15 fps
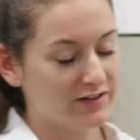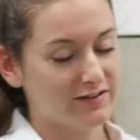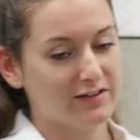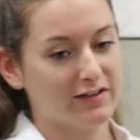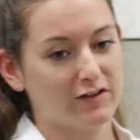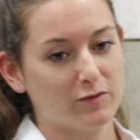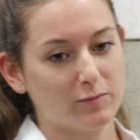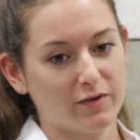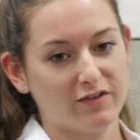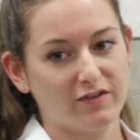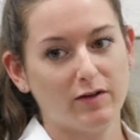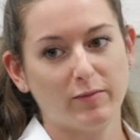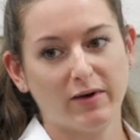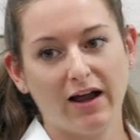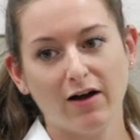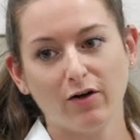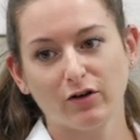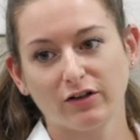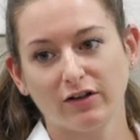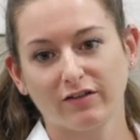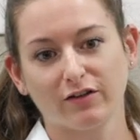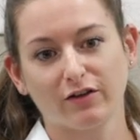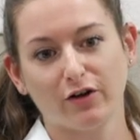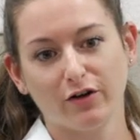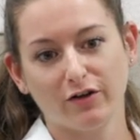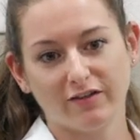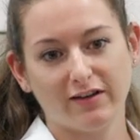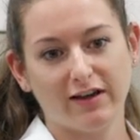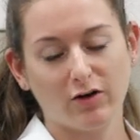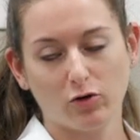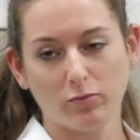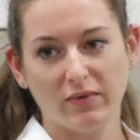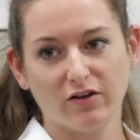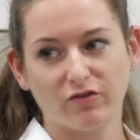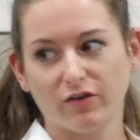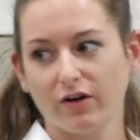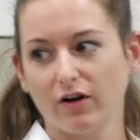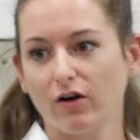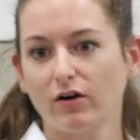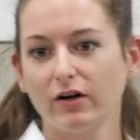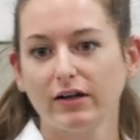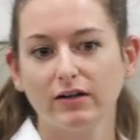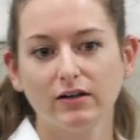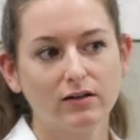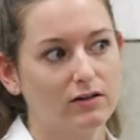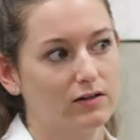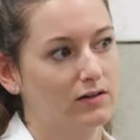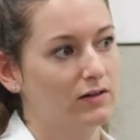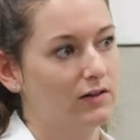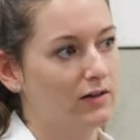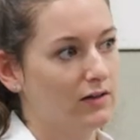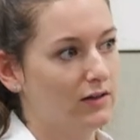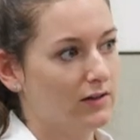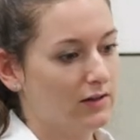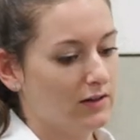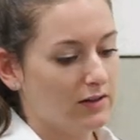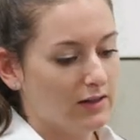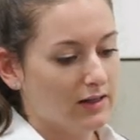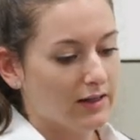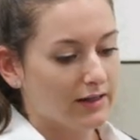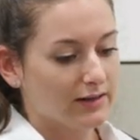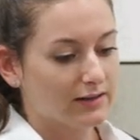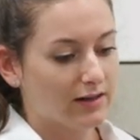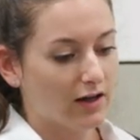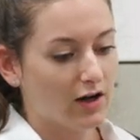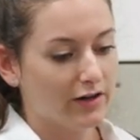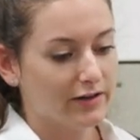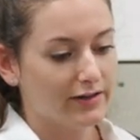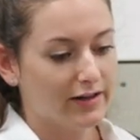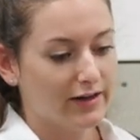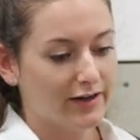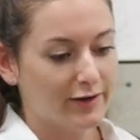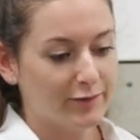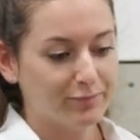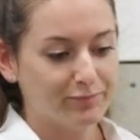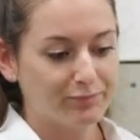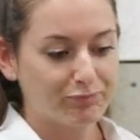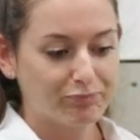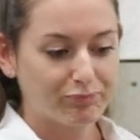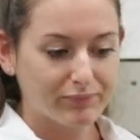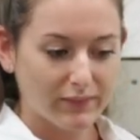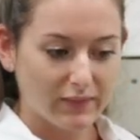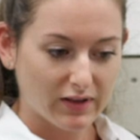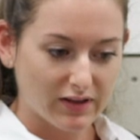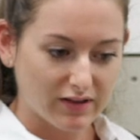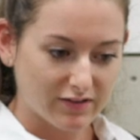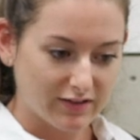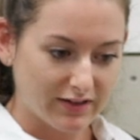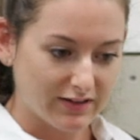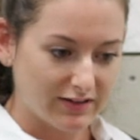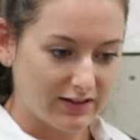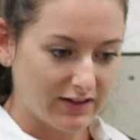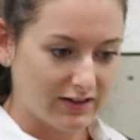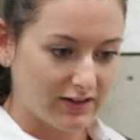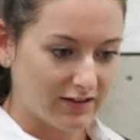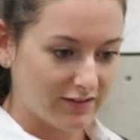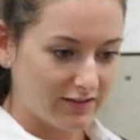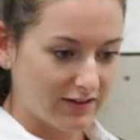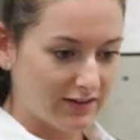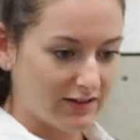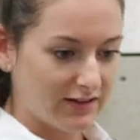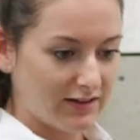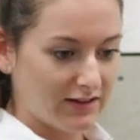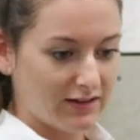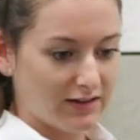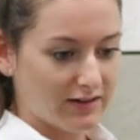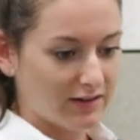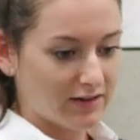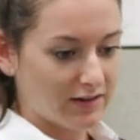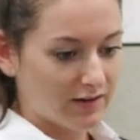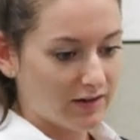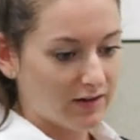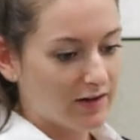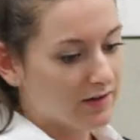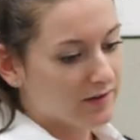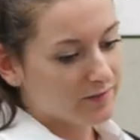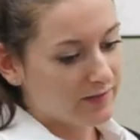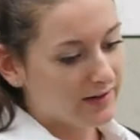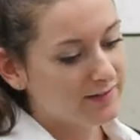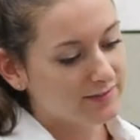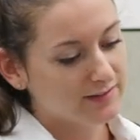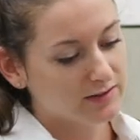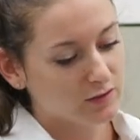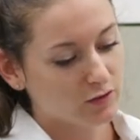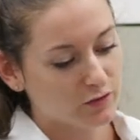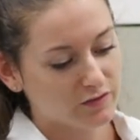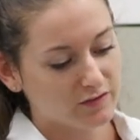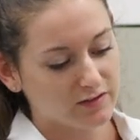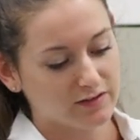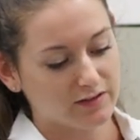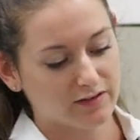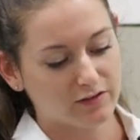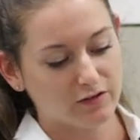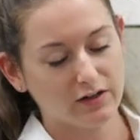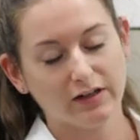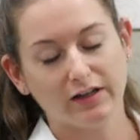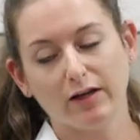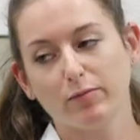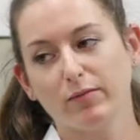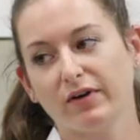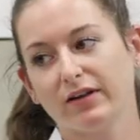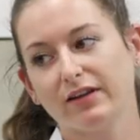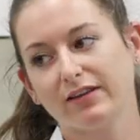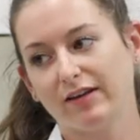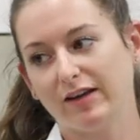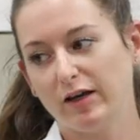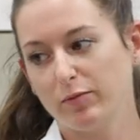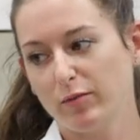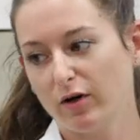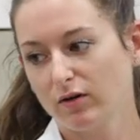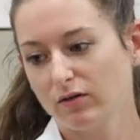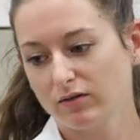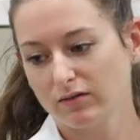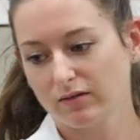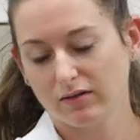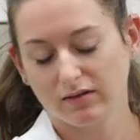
wissen, dass man sie braucht, also können sie auch mehr verlangen. Dann ähm, sind, die, sind die Wechselkosten natürlich immer ein Thema,